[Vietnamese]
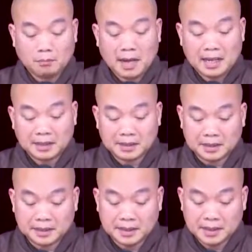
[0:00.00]
Ba
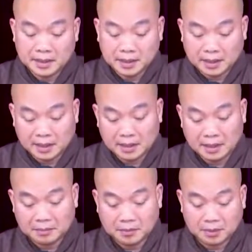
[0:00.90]
thời chín địa
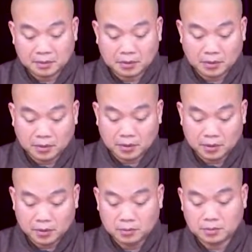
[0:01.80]
là một nội
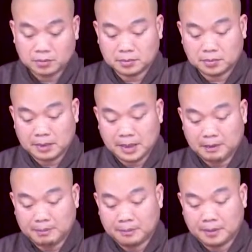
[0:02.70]
dung
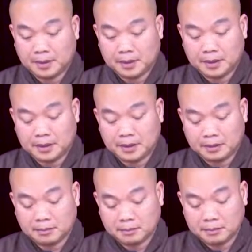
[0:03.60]
nằm ở
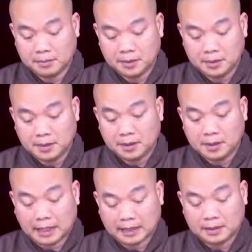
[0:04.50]
trong
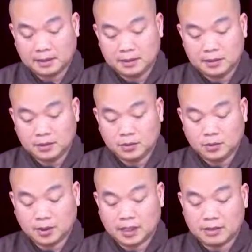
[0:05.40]
đặc tính
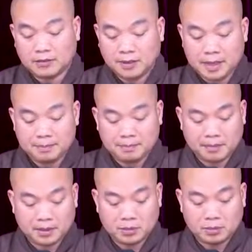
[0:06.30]
của các pháp
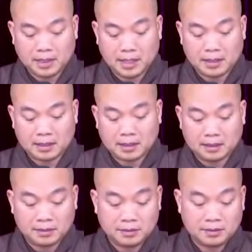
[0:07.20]
mà chúng ta
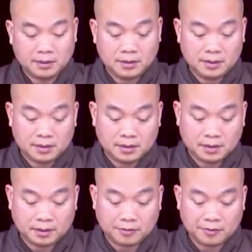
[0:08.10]
cần
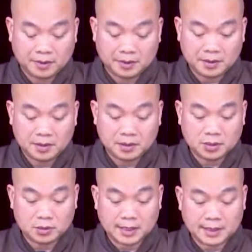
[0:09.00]
cần phân tích
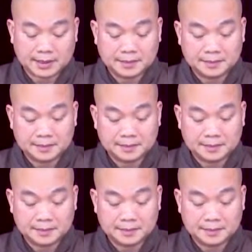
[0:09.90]
sâu sắc.